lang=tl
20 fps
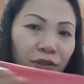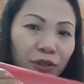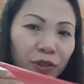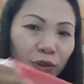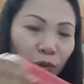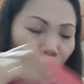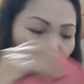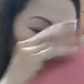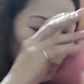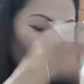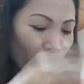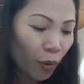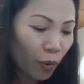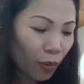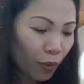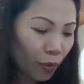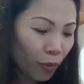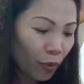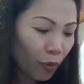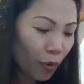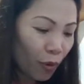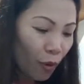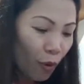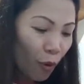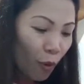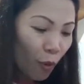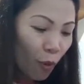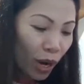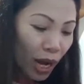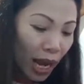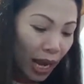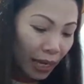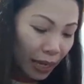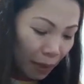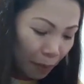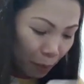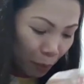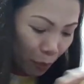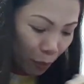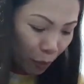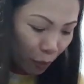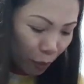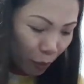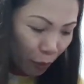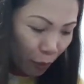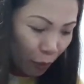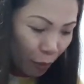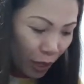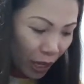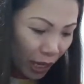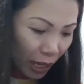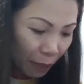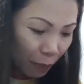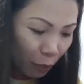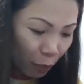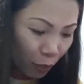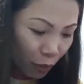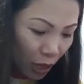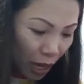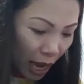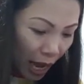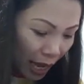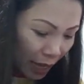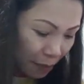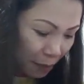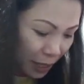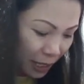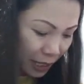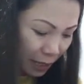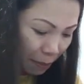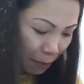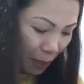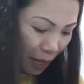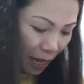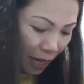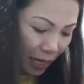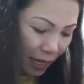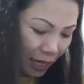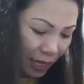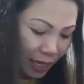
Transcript: So, wala na po. Wala na po. Ay, may isa pa.